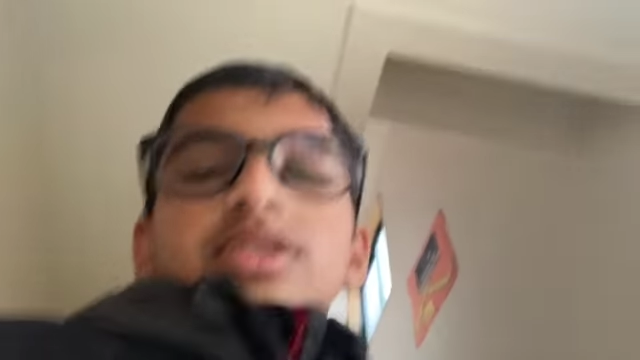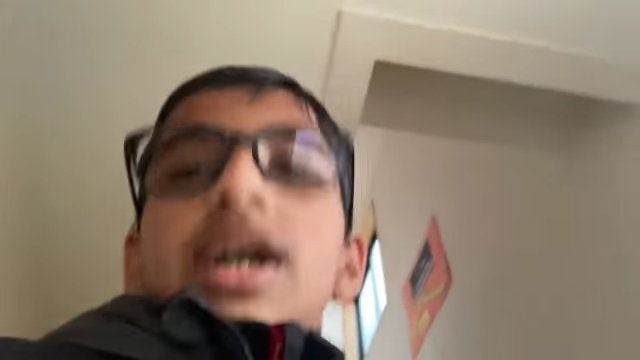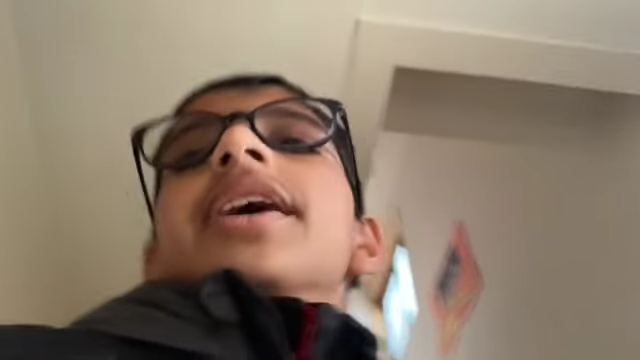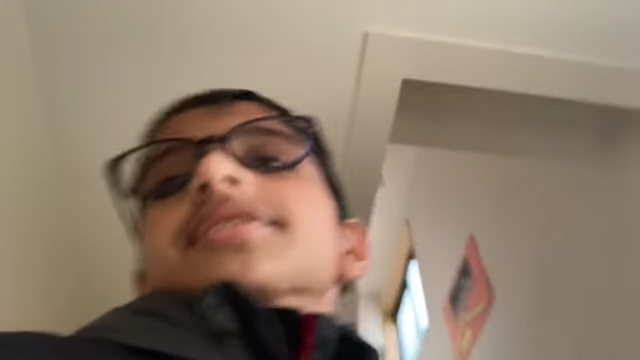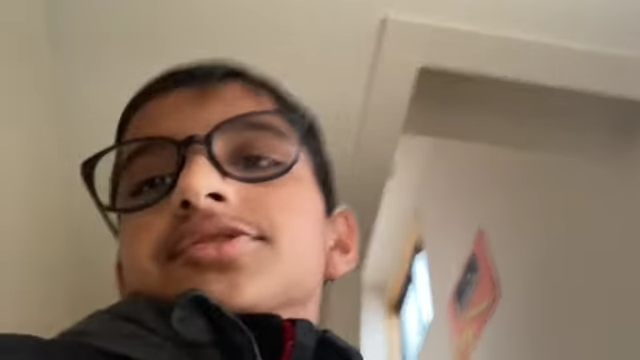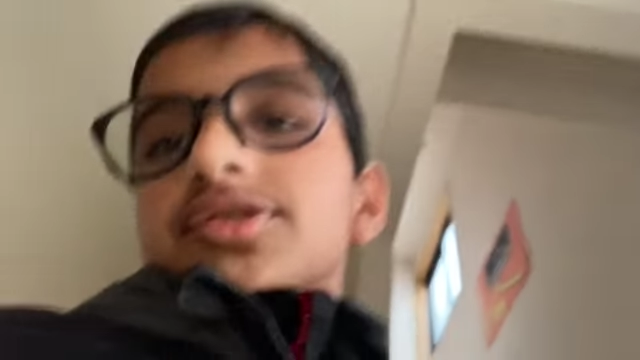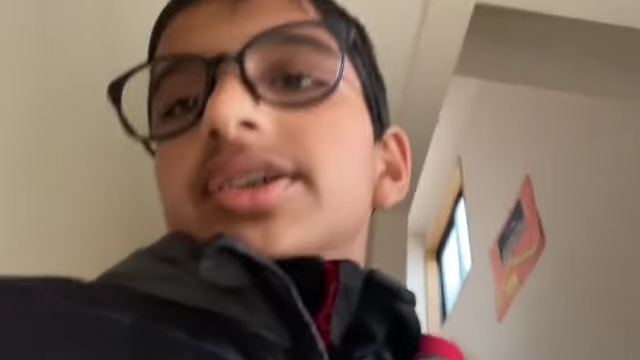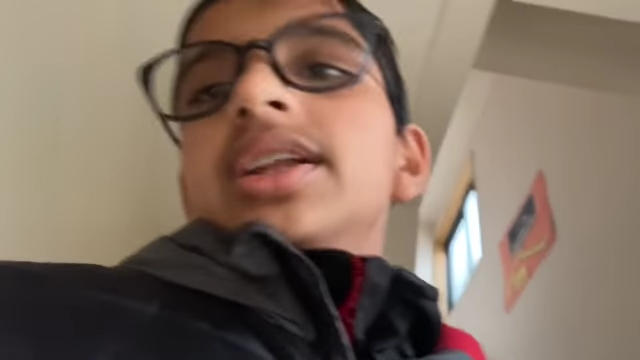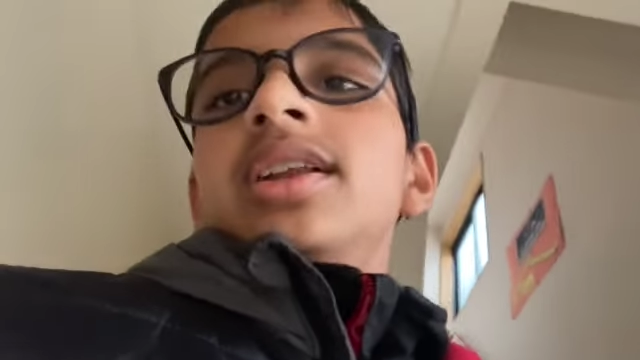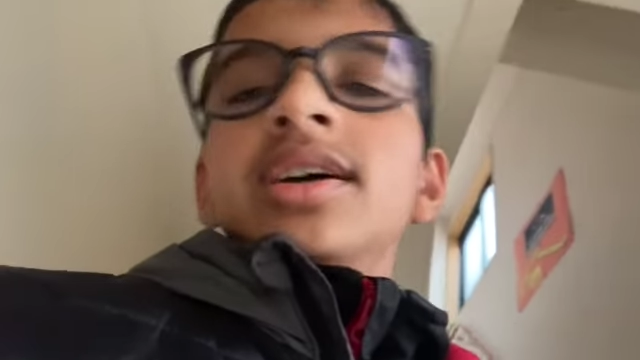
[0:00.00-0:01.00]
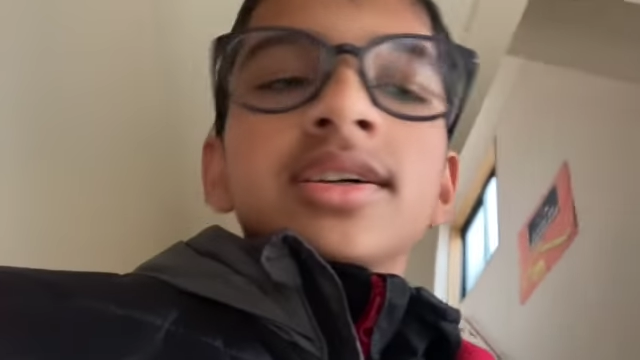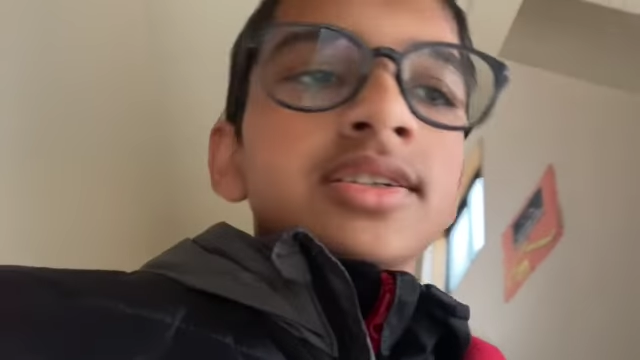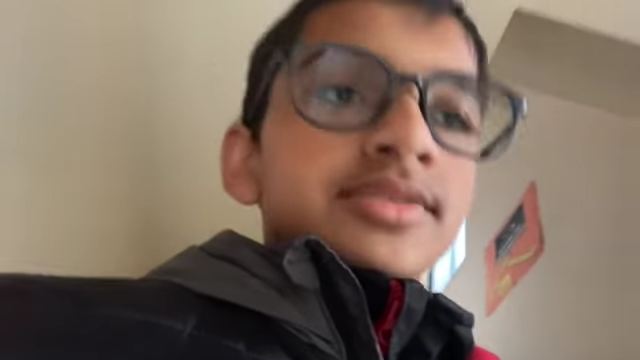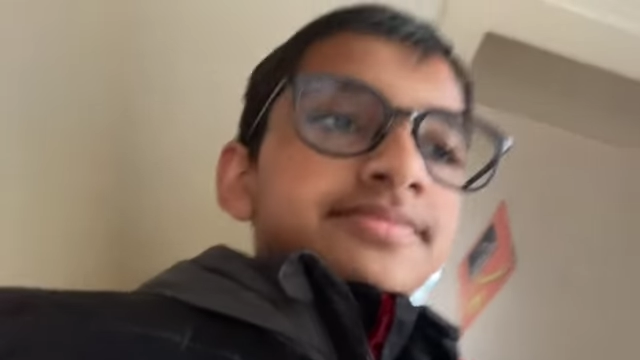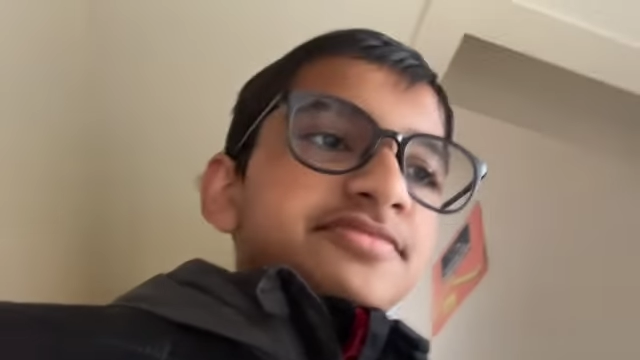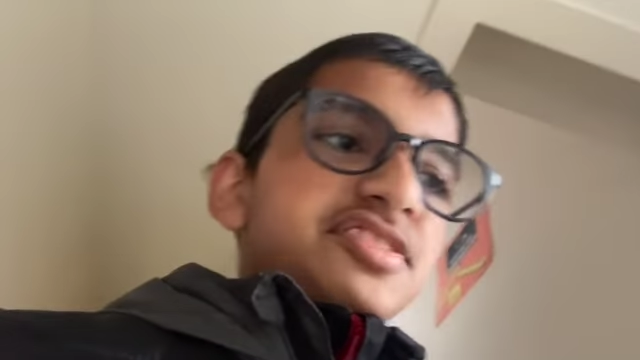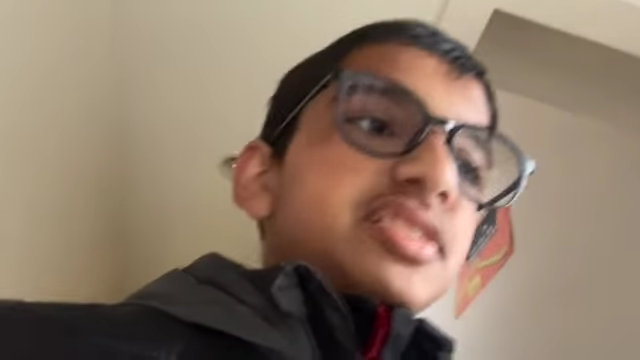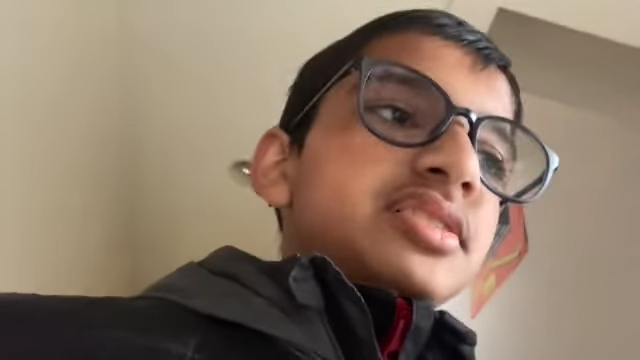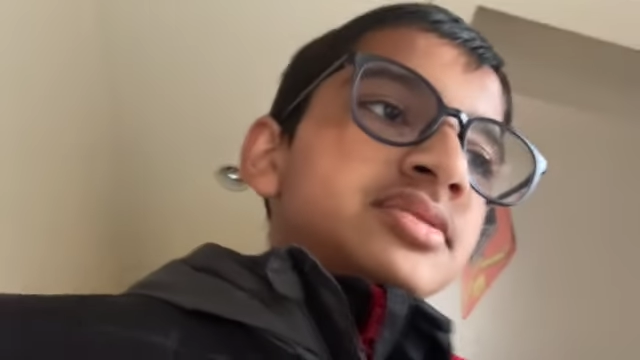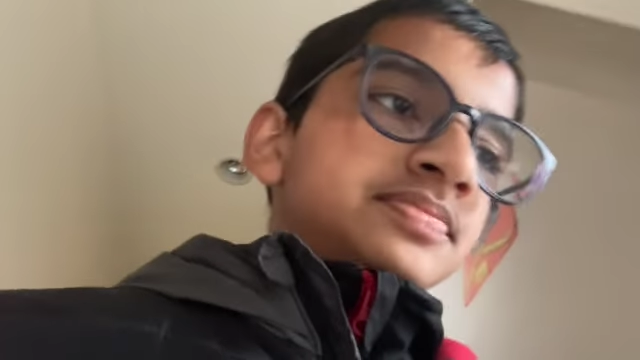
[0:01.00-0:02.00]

आज और कल फिर